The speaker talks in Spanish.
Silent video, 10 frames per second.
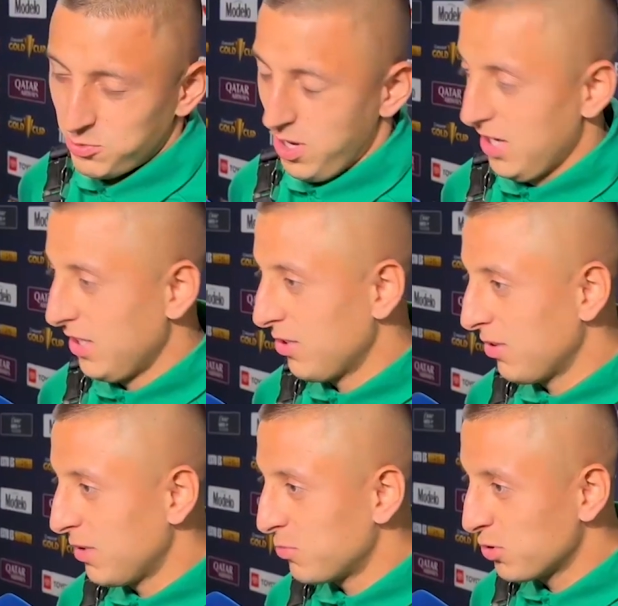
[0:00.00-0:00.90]
duele,
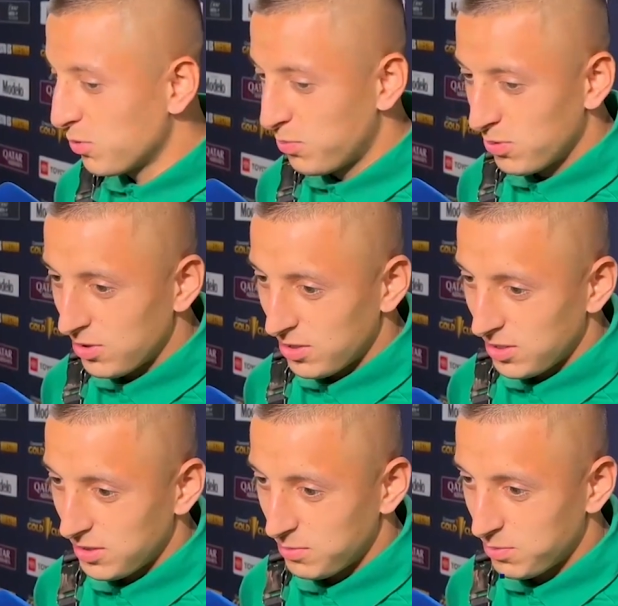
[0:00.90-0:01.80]
duele mucho por,
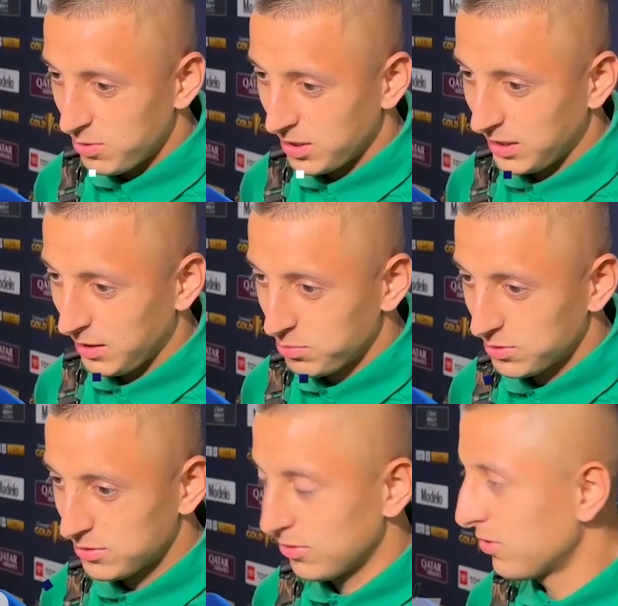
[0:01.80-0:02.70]
porque
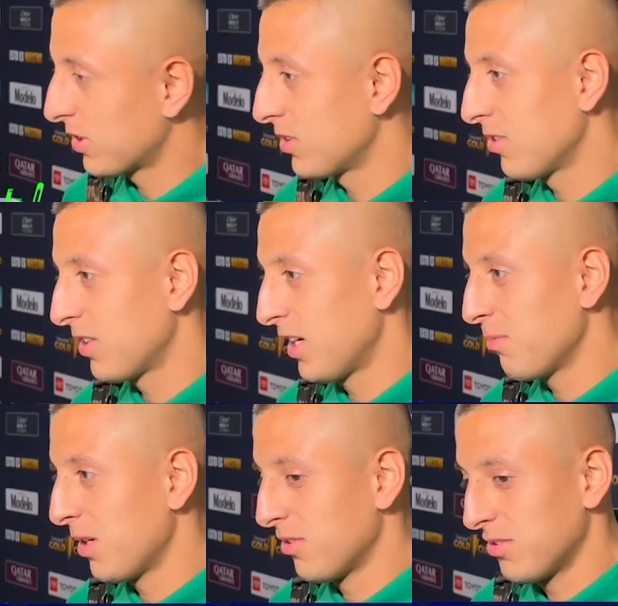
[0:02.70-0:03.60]
pues hoy no quise entrar el
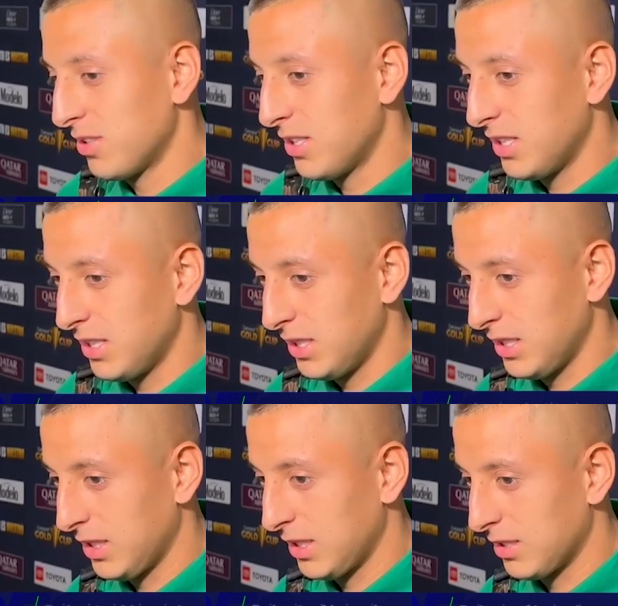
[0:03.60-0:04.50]
balón.
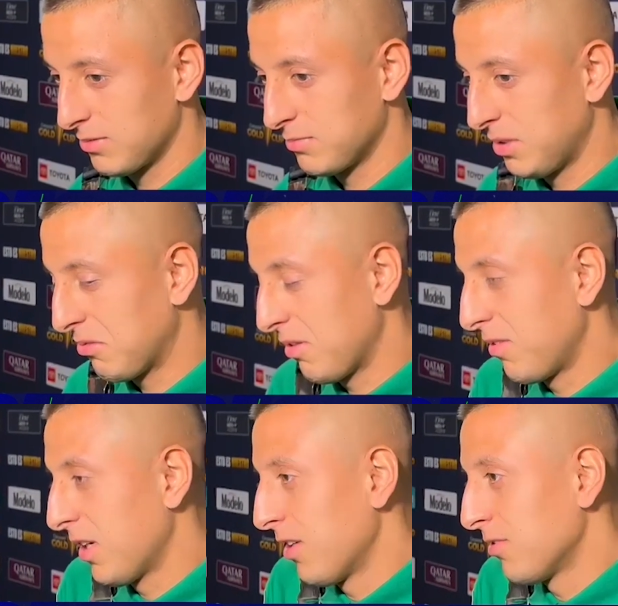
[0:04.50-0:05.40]
Eh, digo, al
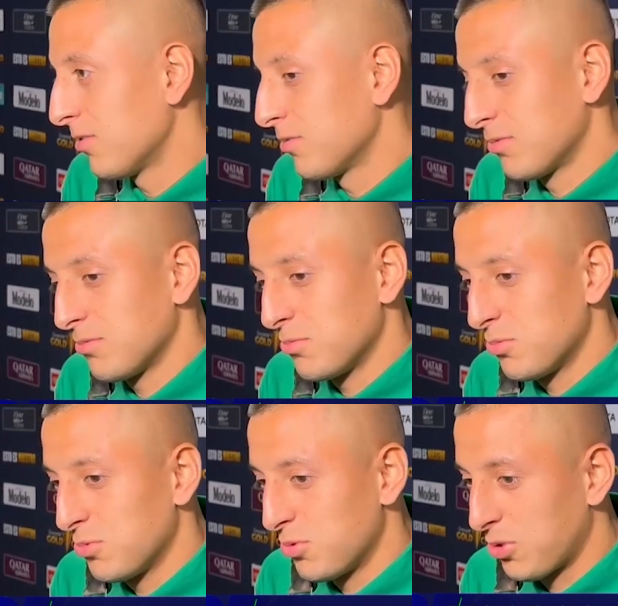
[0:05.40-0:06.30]
final no,
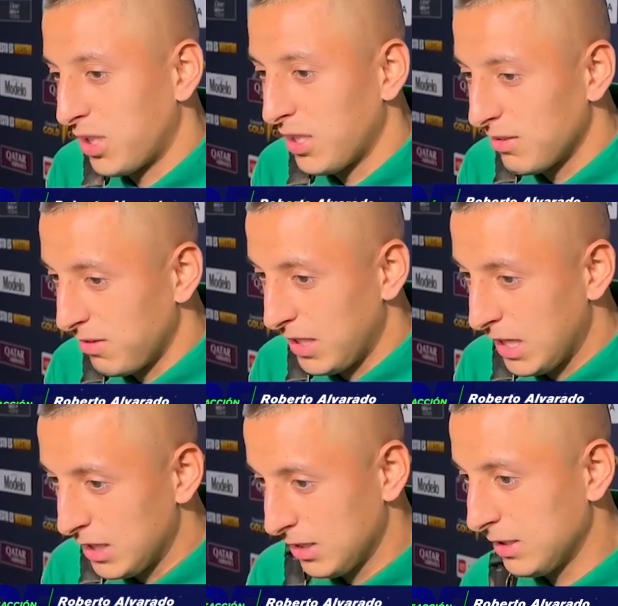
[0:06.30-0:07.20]
uno no quiere
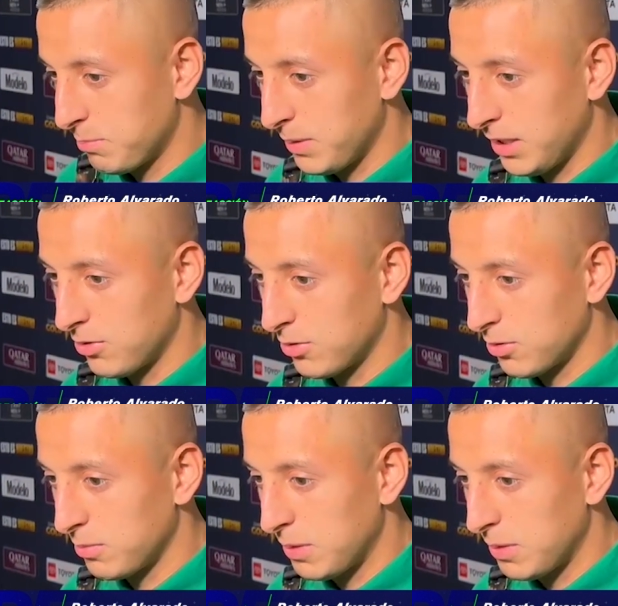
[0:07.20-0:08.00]
fallar, pero